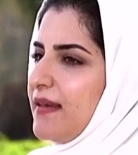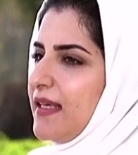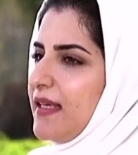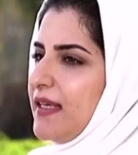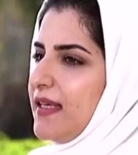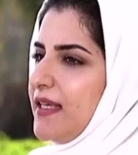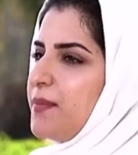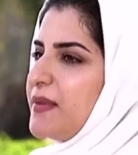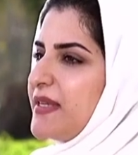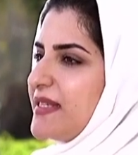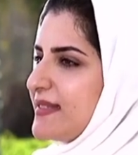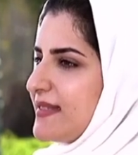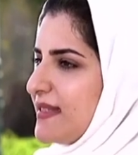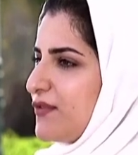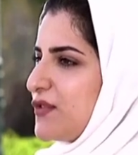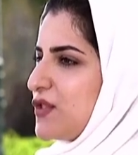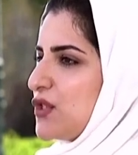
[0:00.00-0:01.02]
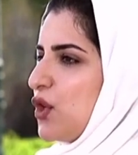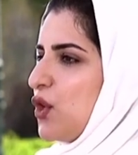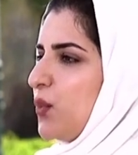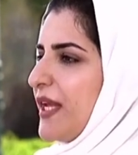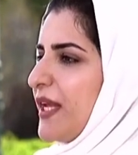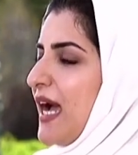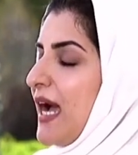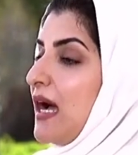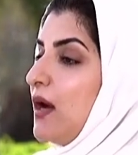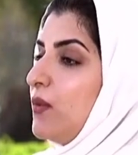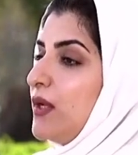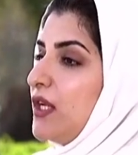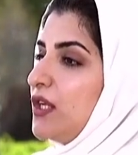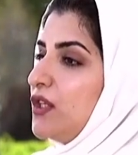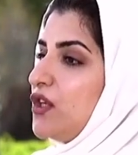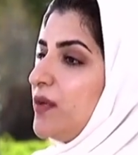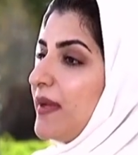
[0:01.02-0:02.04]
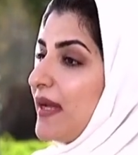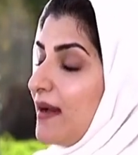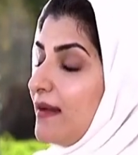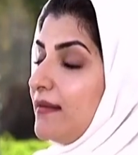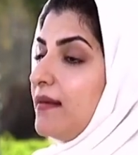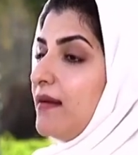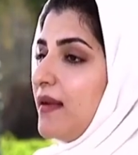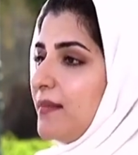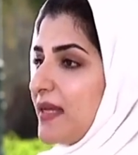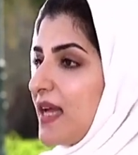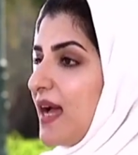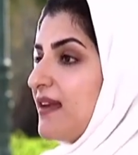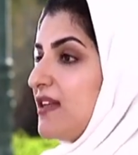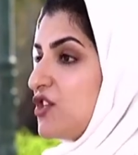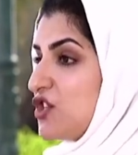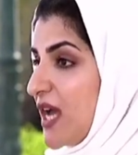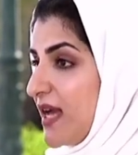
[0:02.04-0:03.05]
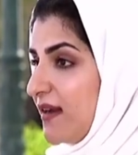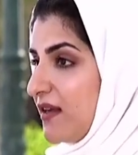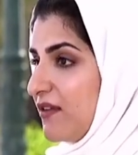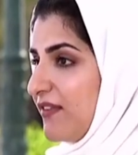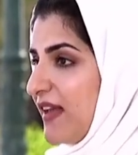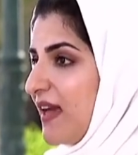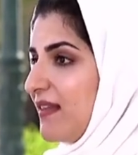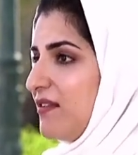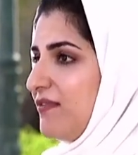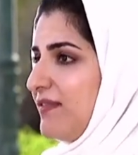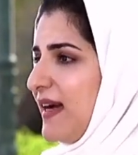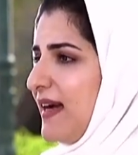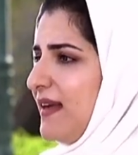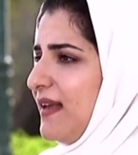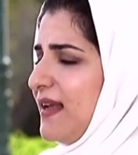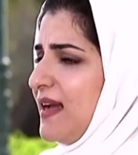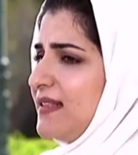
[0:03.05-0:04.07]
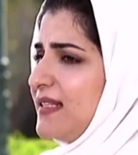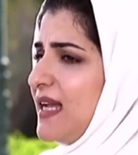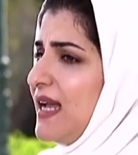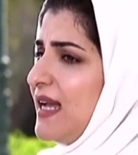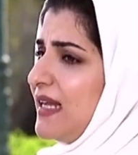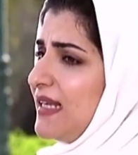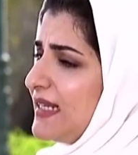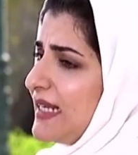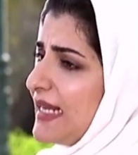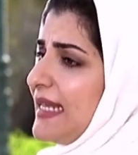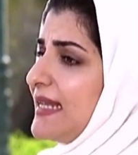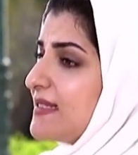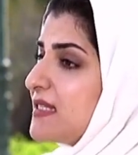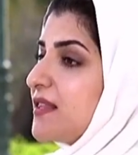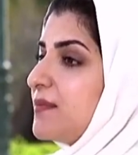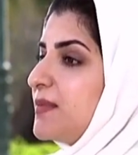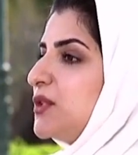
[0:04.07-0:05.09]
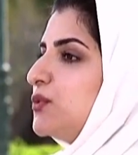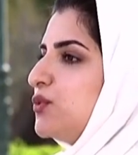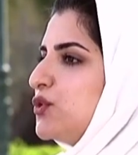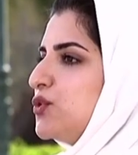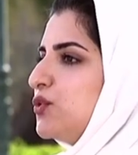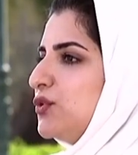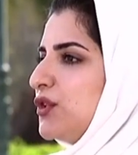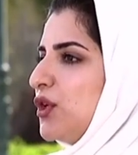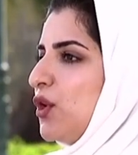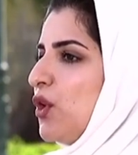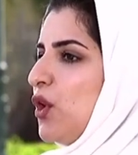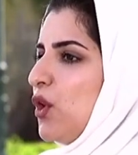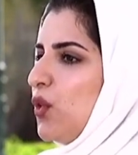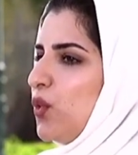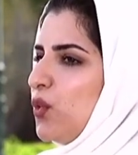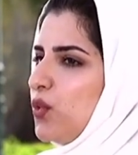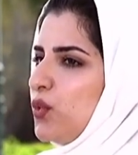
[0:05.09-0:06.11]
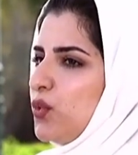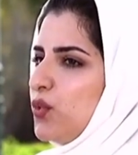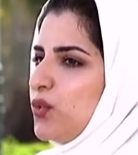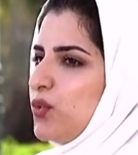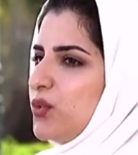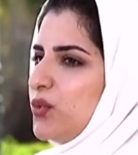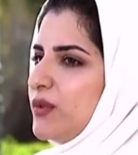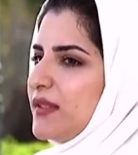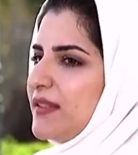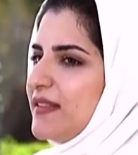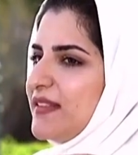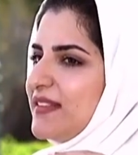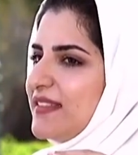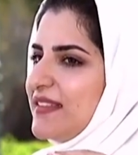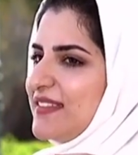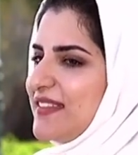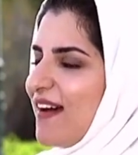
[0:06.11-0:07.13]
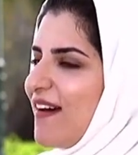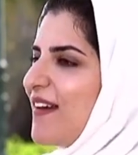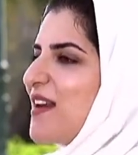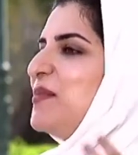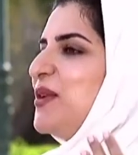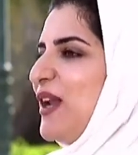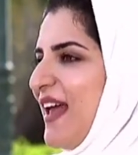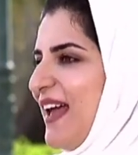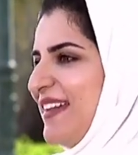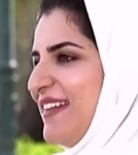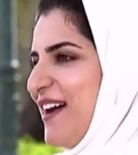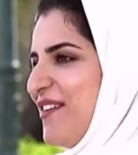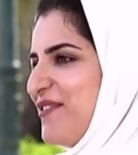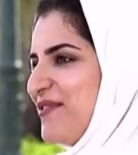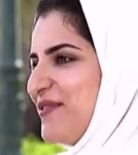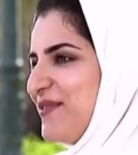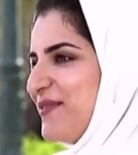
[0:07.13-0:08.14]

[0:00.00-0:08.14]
يبرز نفسه ويحاول انه أيوه. بقدر الامكان يشارك في هذه الفعاليات لان هي تثبت وجوده وتقرب له الاهداف لكن